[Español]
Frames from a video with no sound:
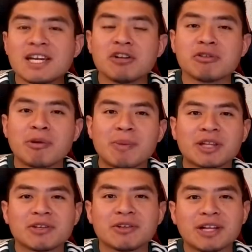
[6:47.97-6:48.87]
Y el último
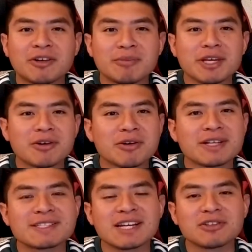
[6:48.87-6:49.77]
partido del domingo
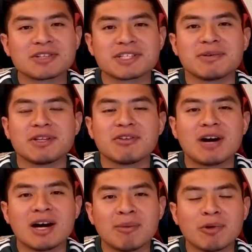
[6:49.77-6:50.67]
es Santos
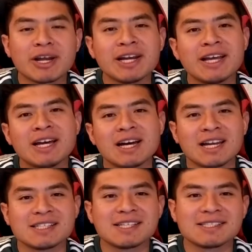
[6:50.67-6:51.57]
recibiendo a Morelia
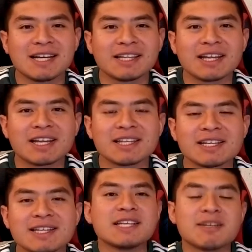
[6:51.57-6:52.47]
a las 6 de la
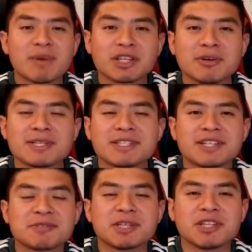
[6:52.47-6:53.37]
tarde. Ese partido va a ser
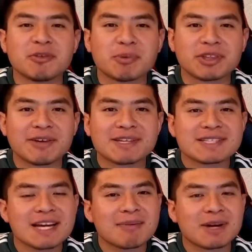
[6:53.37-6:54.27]
transmitido por TV
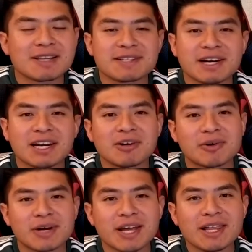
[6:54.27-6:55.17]
Seca para cerrar la
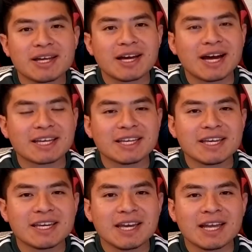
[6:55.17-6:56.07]
jornada.
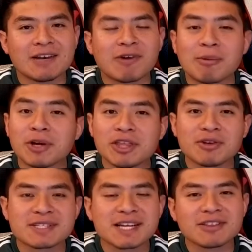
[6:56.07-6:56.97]
Aquí el
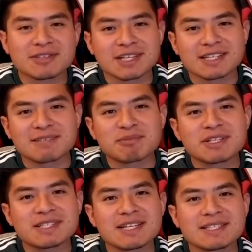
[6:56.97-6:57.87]
favorito es Santos en las
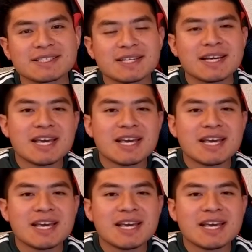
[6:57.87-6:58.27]
apuestas.